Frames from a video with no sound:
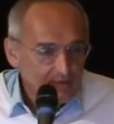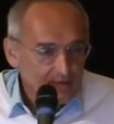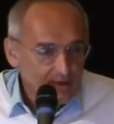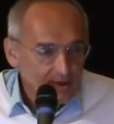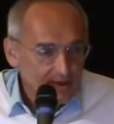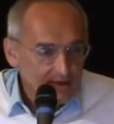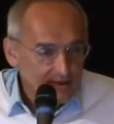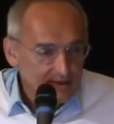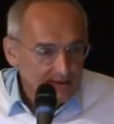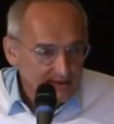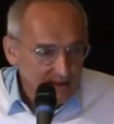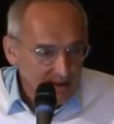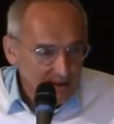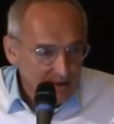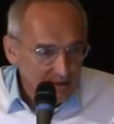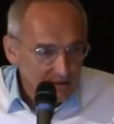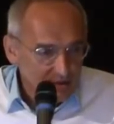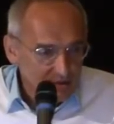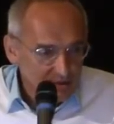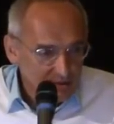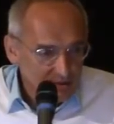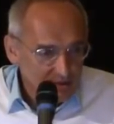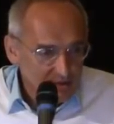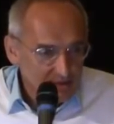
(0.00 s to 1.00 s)
Я-то знаю,
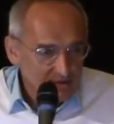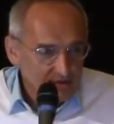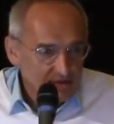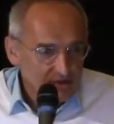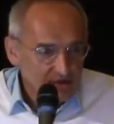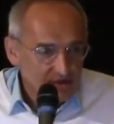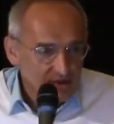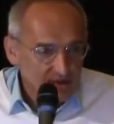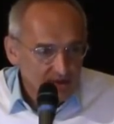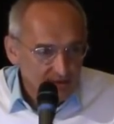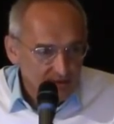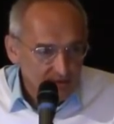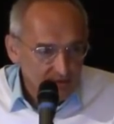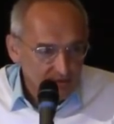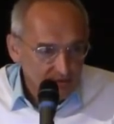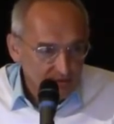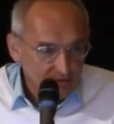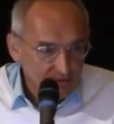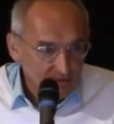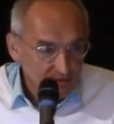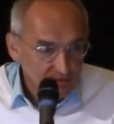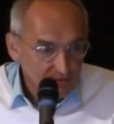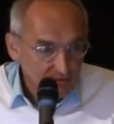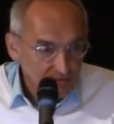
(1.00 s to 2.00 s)
что это за человек. То
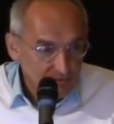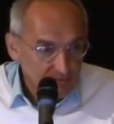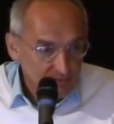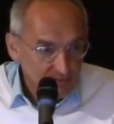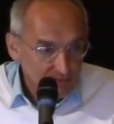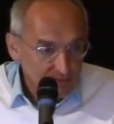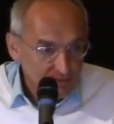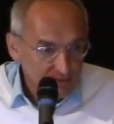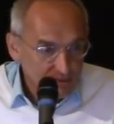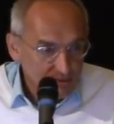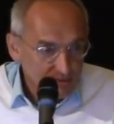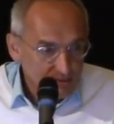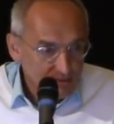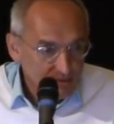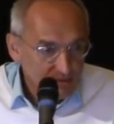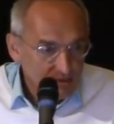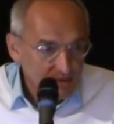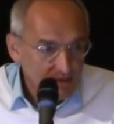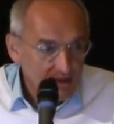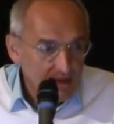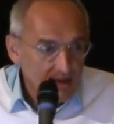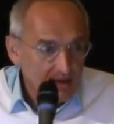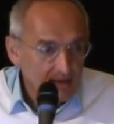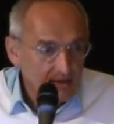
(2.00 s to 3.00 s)
есть он просто
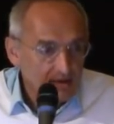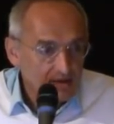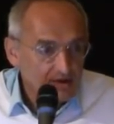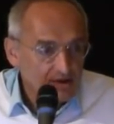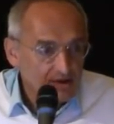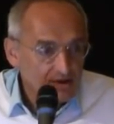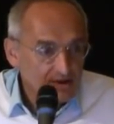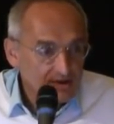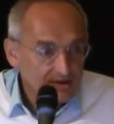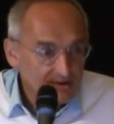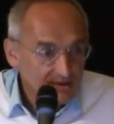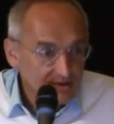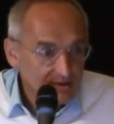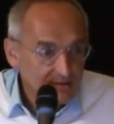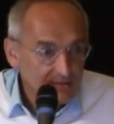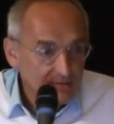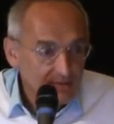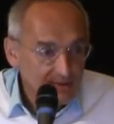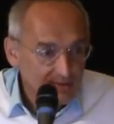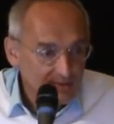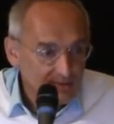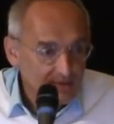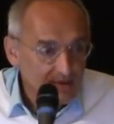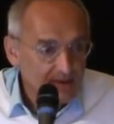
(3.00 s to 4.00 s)
стеклянно чистый,
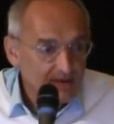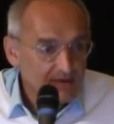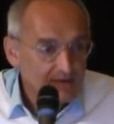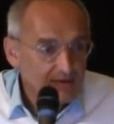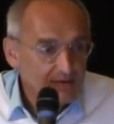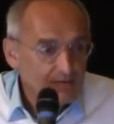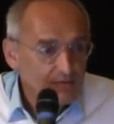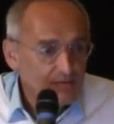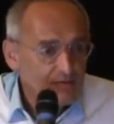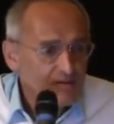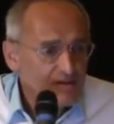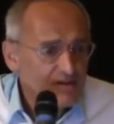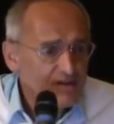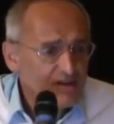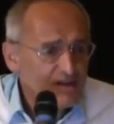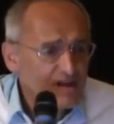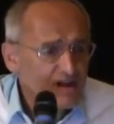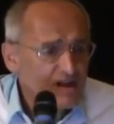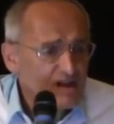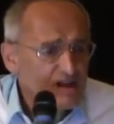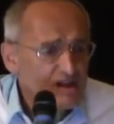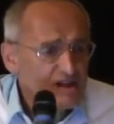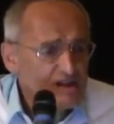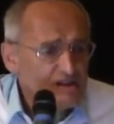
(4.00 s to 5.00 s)
понимаете? И он говорит, я
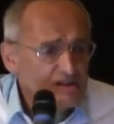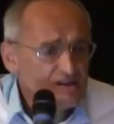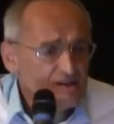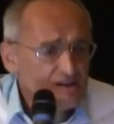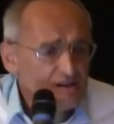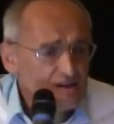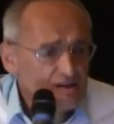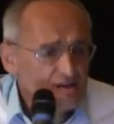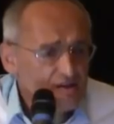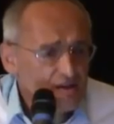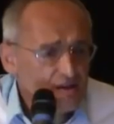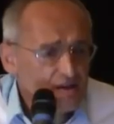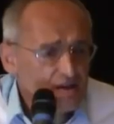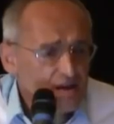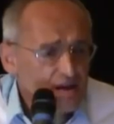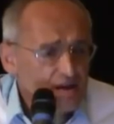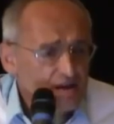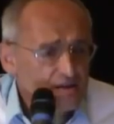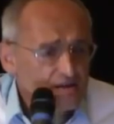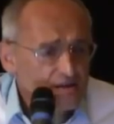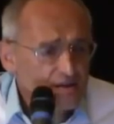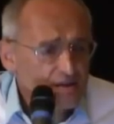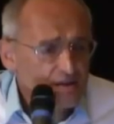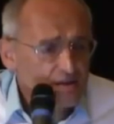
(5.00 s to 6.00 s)
грешник, говорит, я
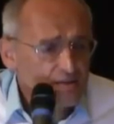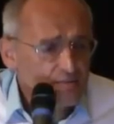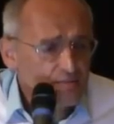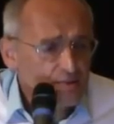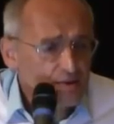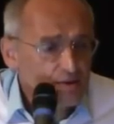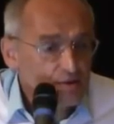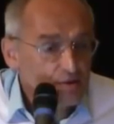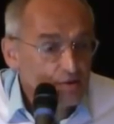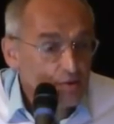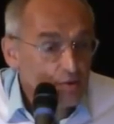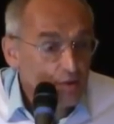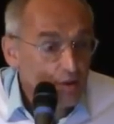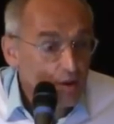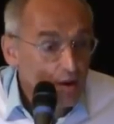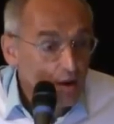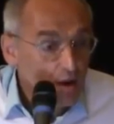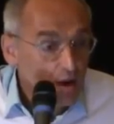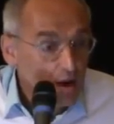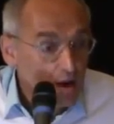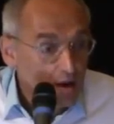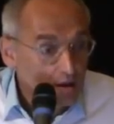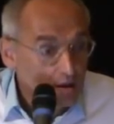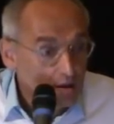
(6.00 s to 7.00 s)
из ада пришел,
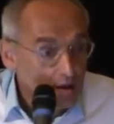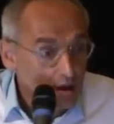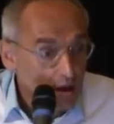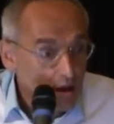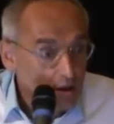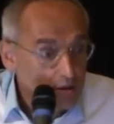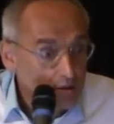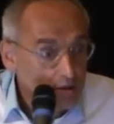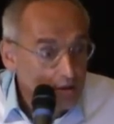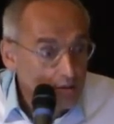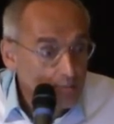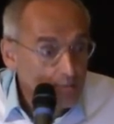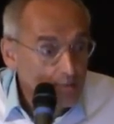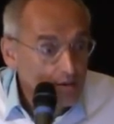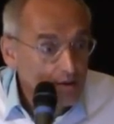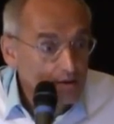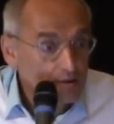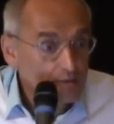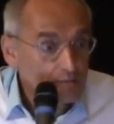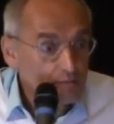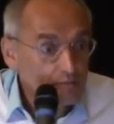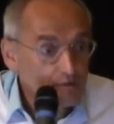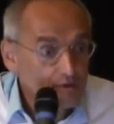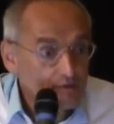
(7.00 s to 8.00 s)
а ты ангел,
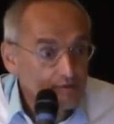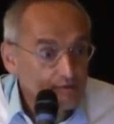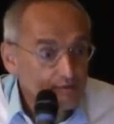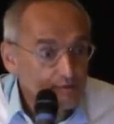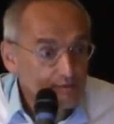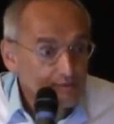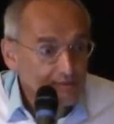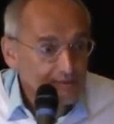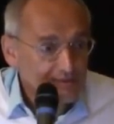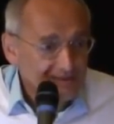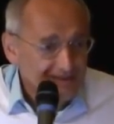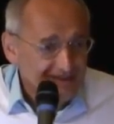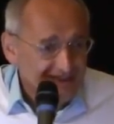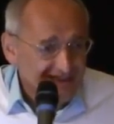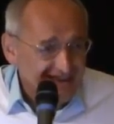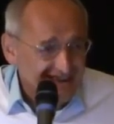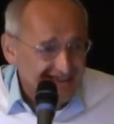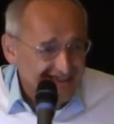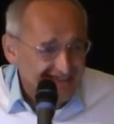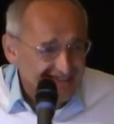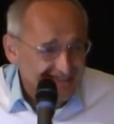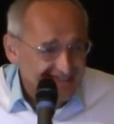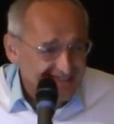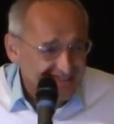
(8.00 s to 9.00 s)
поэтому у тебя все
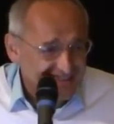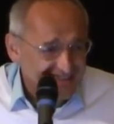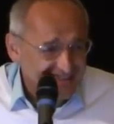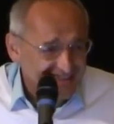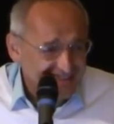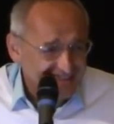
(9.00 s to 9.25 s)
получается.